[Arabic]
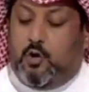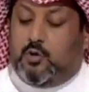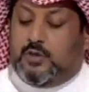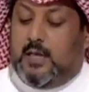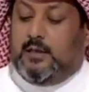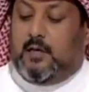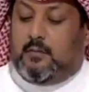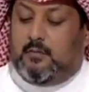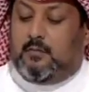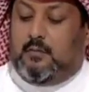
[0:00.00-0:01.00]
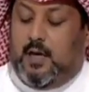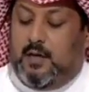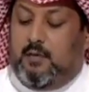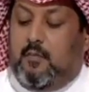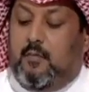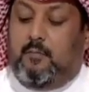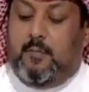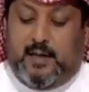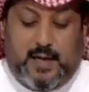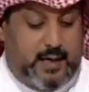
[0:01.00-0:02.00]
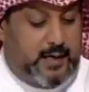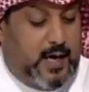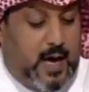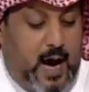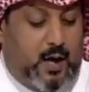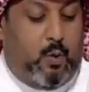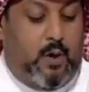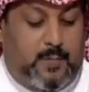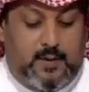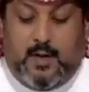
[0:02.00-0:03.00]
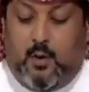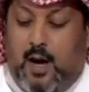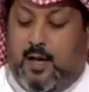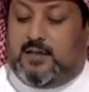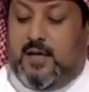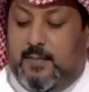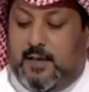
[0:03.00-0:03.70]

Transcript: انه صدر يعني من غيرنا اقوى منا واقسى